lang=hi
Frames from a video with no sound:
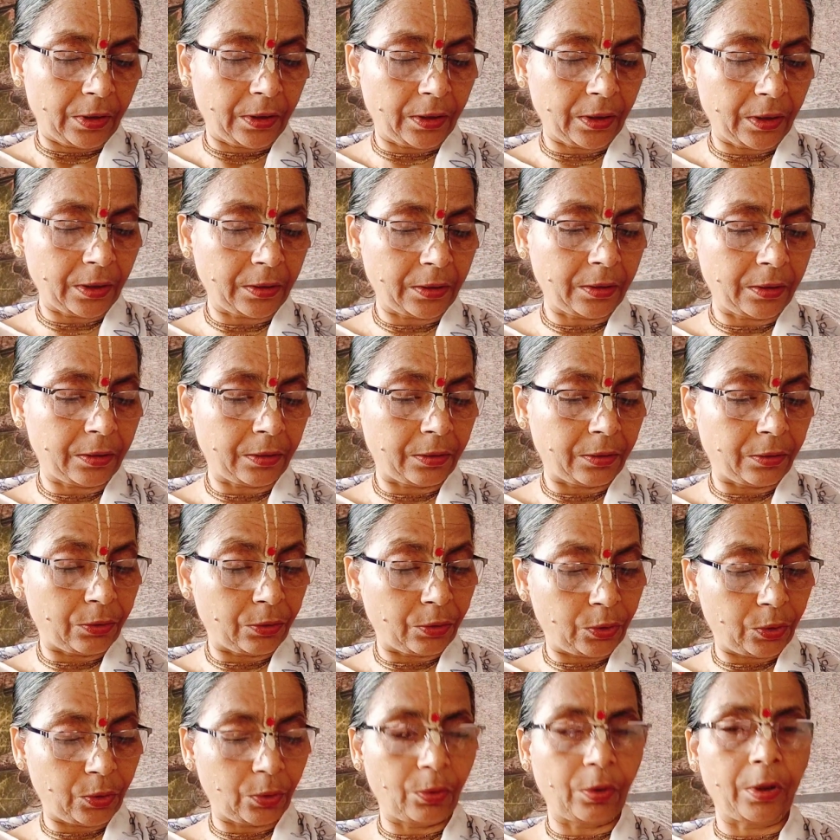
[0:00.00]
यथ
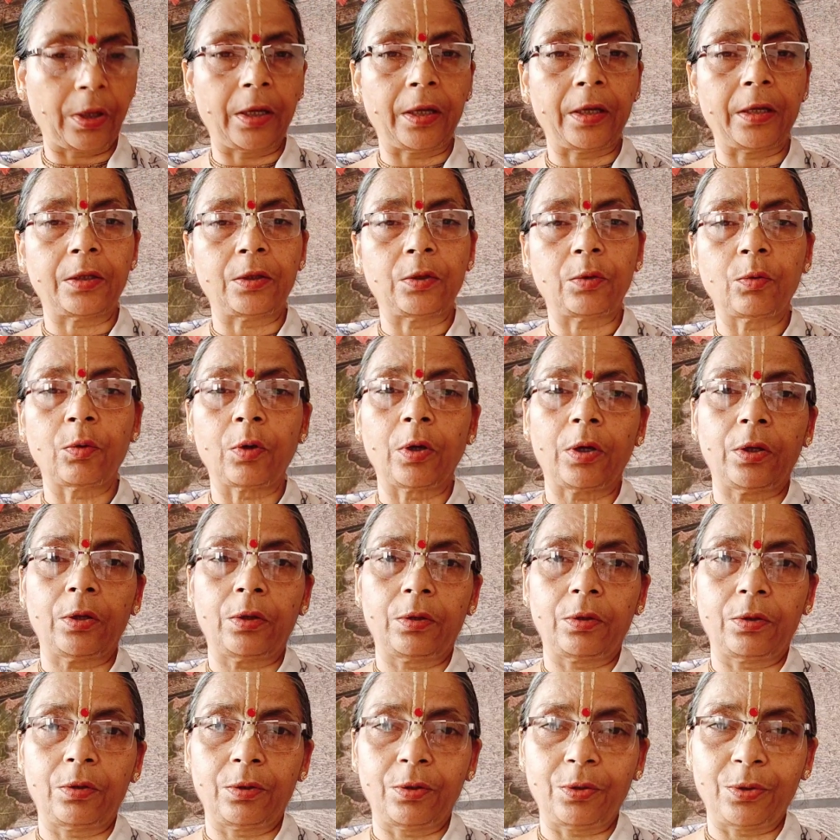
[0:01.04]
द्युगे द्युगे
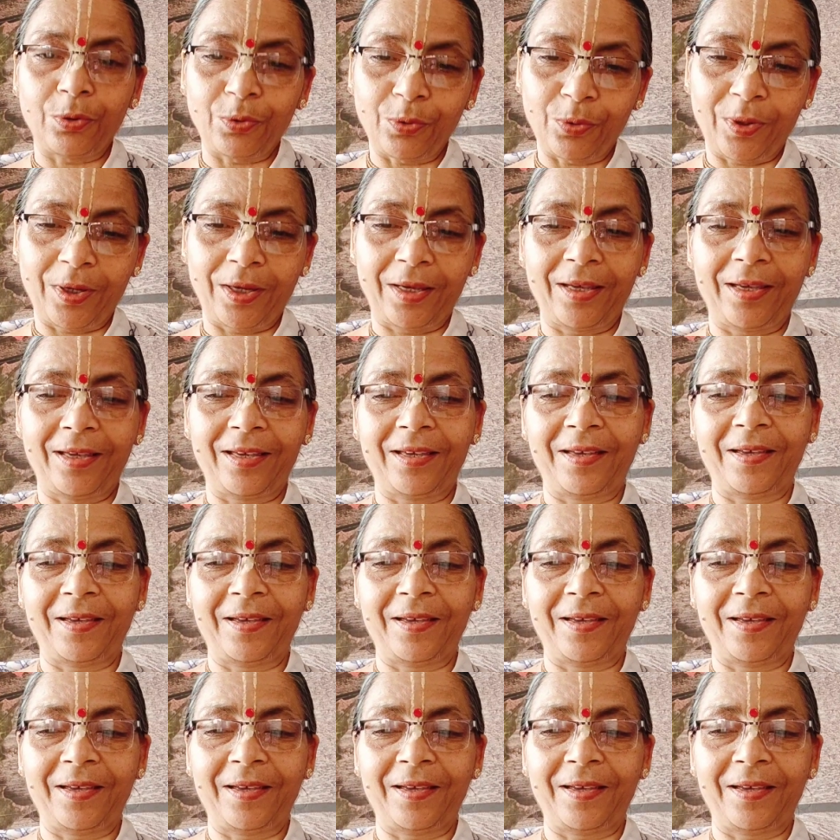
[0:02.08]
युगे